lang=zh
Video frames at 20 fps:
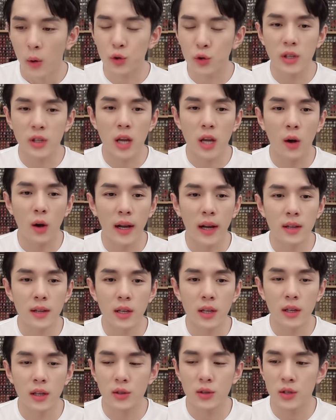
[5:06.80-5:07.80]
我觉得超
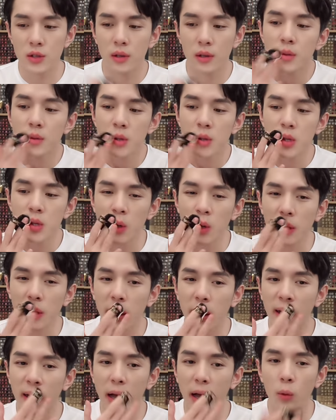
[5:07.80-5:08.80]
干这一支是有一
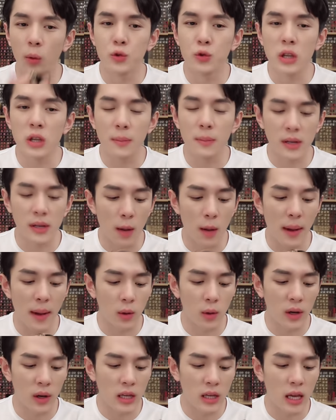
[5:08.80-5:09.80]
点点干，我觉得你们要
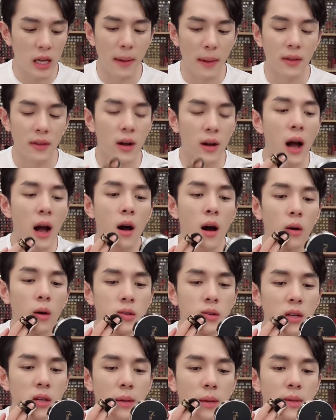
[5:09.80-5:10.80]
买的话，你可以买那个二
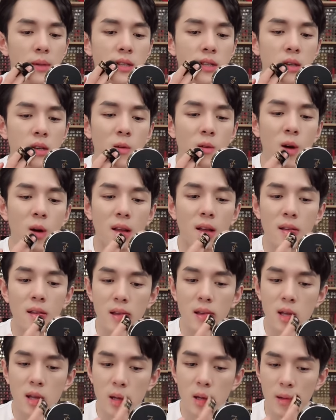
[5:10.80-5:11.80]
号色，他们家新款，
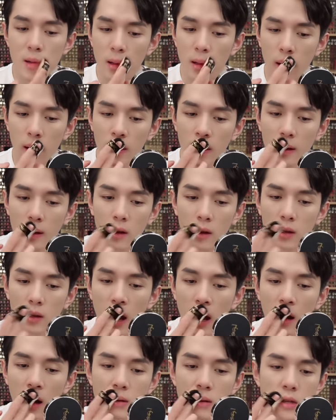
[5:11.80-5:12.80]

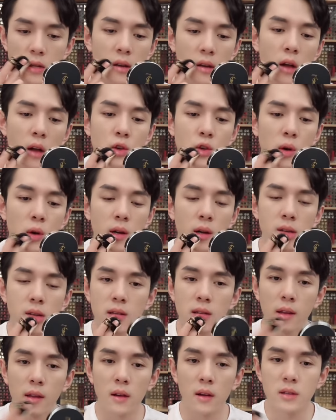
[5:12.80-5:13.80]
那个二号色跟一九六
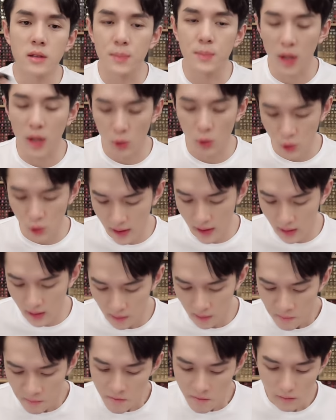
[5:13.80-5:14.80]
很像，但是比较润一
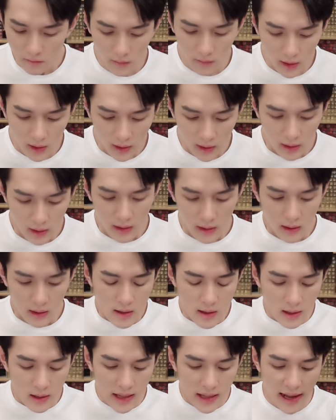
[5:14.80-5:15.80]
点。
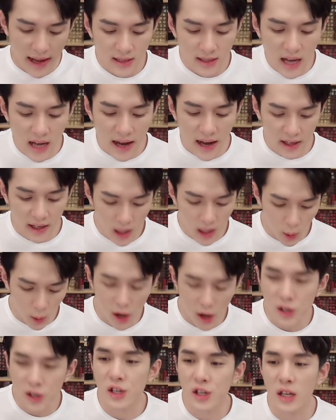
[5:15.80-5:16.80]
来下一个，
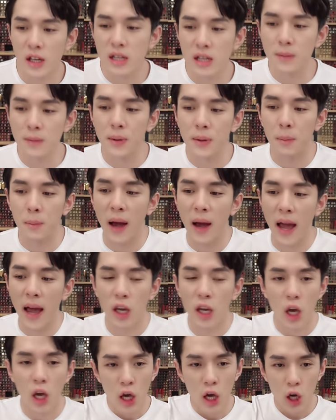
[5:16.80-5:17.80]
我要试一个新品
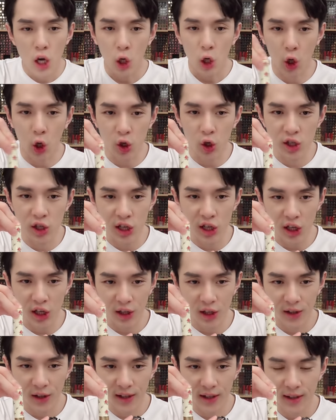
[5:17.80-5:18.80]
牌
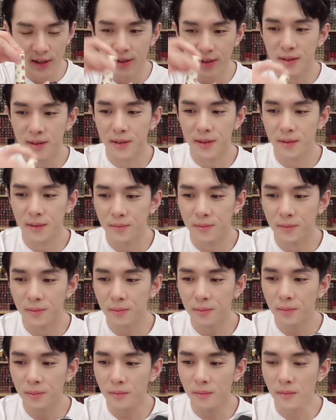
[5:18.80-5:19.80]
，Gucci。 Gucci
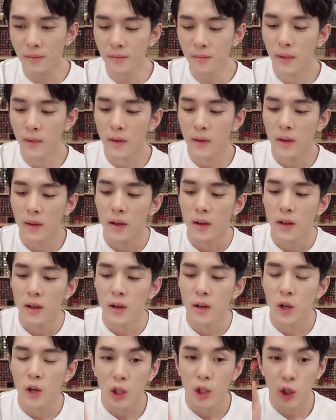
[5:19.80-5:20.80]
Gucci Prada
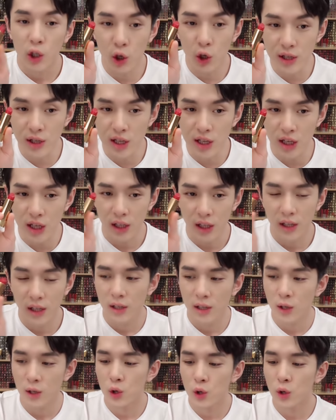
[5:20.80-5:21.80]
Prada Gucci，